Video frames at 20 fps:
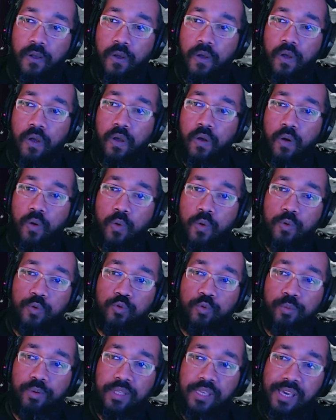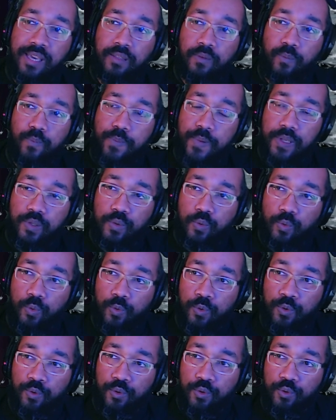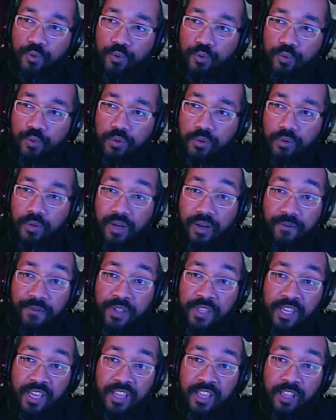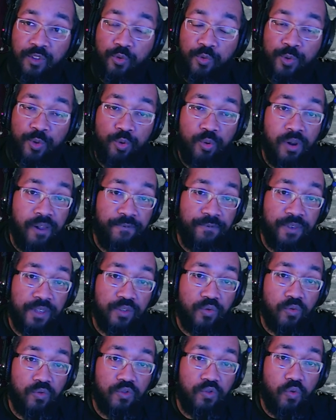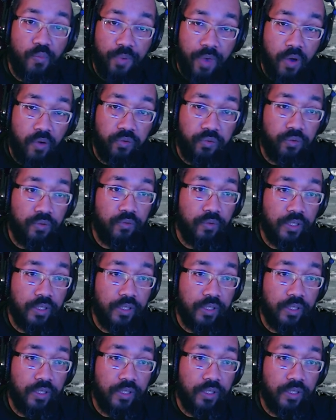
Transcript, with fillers: aux oubliettes parce que juste les 20 dernières minutes de la fin sont, sont pas ouf.